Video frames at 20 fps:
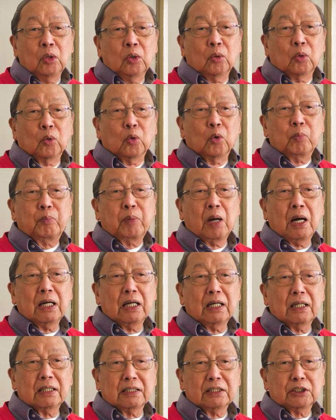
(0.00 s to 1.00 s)
upang
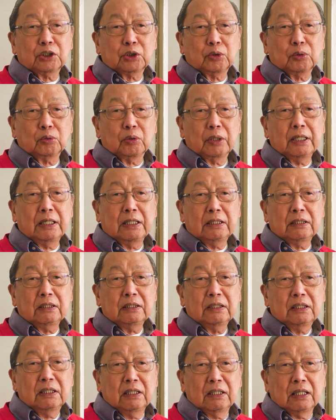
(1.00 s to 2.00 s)

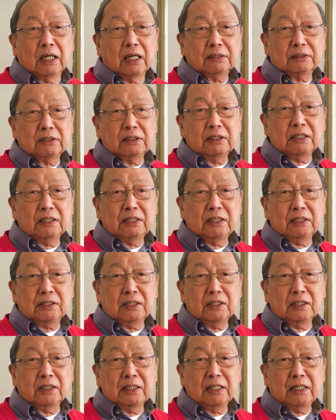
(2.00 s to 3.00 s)
arestuhin at
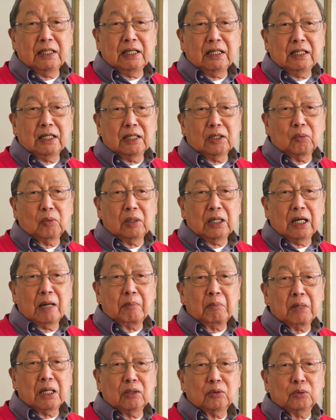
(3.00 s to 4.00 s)
idetine ng wala
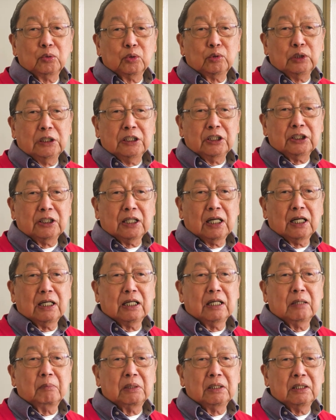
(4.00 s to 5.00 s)
mang
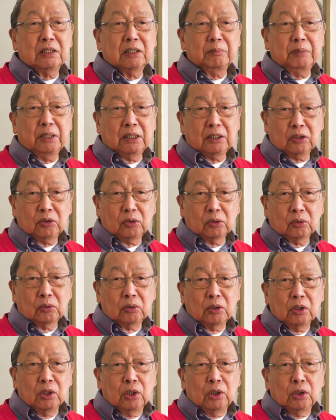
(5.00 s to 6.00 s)
na mandamiento,
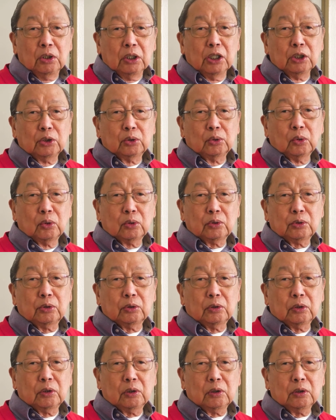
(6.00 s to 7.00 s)

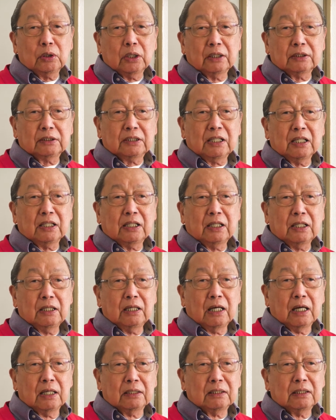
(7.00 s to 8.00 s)
itorture at
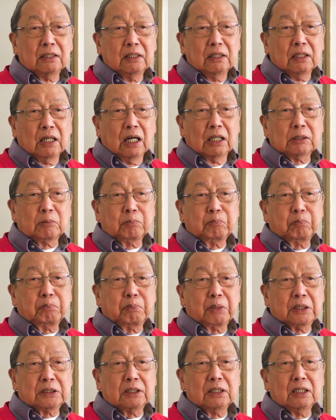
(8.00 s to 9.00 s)
kikilan at
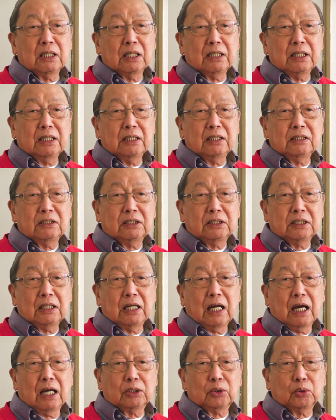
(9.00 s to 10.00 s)
paslangin
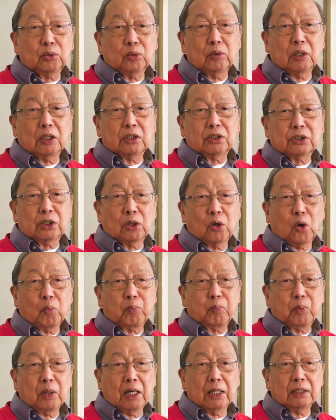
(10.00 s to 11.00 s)
sila tulad sa
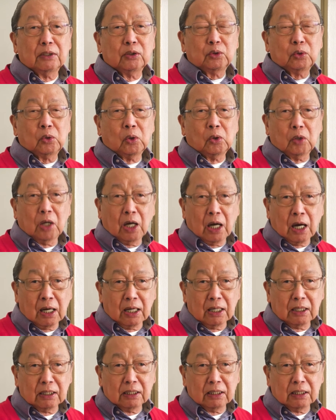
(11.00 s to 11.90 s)
Oplan Tokhang.